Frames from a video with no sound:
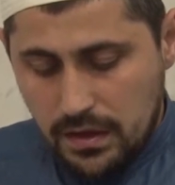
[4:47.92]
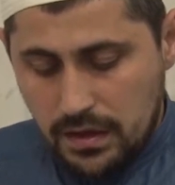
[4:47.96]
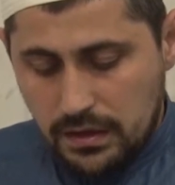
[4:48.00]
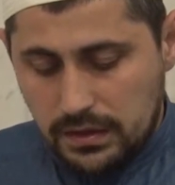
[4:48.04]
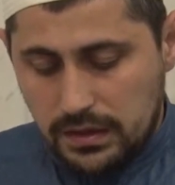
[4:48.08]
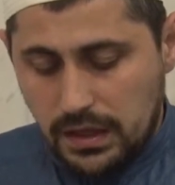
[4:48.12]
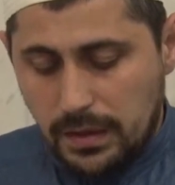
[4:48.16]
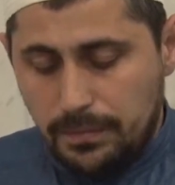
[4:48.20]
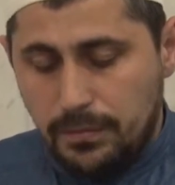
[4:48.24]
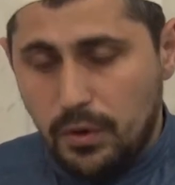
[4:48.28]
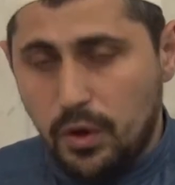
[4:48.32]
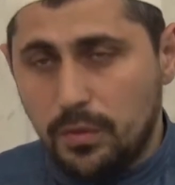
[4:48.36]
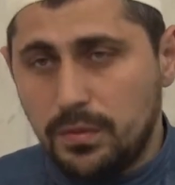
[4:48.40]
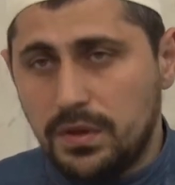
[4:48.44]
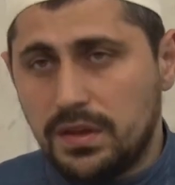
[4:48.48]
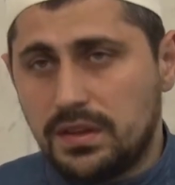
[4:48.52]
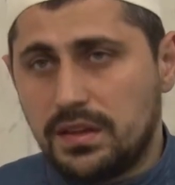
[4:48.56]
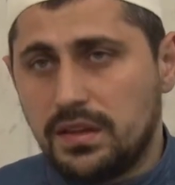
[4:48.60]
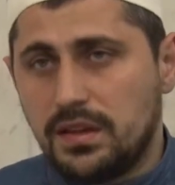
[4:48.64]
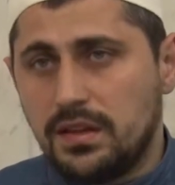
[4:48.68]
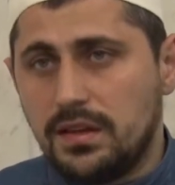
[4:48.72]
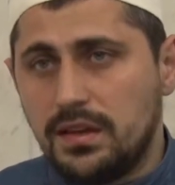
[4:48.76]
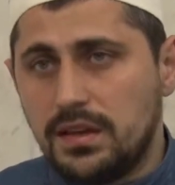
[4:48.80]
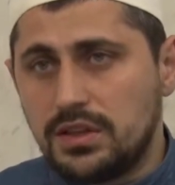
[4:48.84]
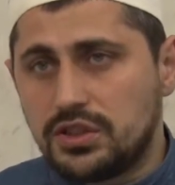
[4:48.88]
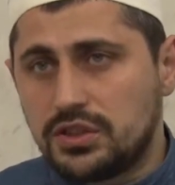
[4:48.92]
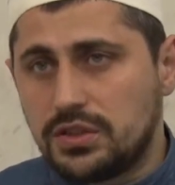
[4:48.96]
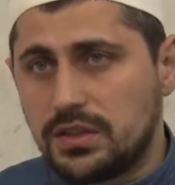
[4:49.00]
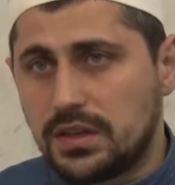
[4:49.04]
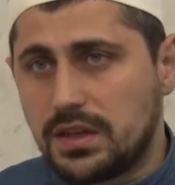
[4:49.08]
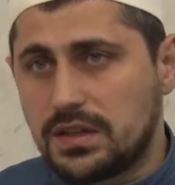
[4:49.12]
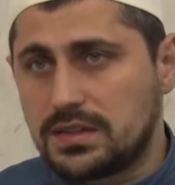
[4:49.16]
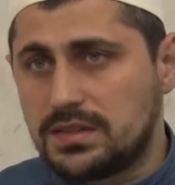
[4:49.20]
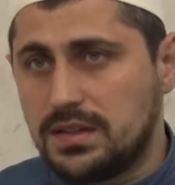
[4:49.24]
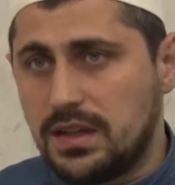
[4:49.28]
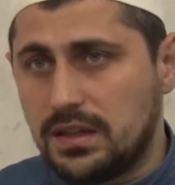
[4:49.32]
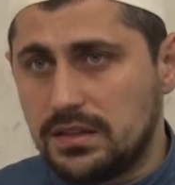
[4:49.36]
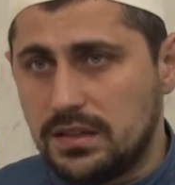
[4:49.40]
напомнить не лишний
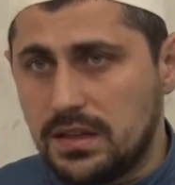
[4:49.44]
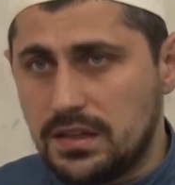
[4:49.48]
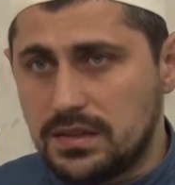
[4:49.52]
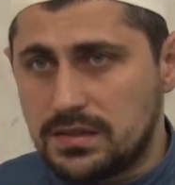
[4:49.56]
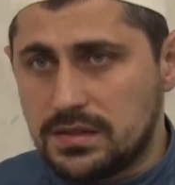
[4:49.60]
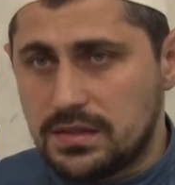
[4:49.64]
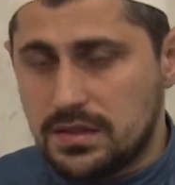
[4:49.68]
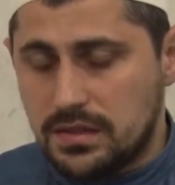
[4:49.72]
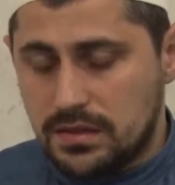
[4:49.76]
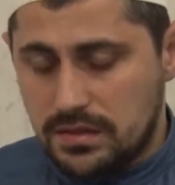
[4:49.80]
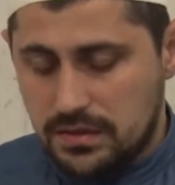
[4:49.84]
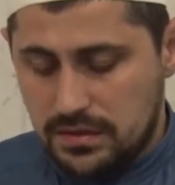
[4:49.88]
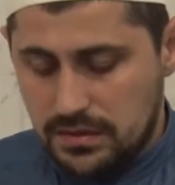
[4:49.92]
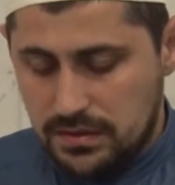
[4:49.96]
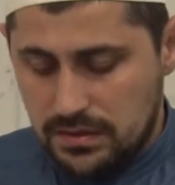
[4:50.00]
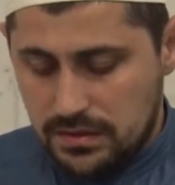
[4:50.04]
раз для нас –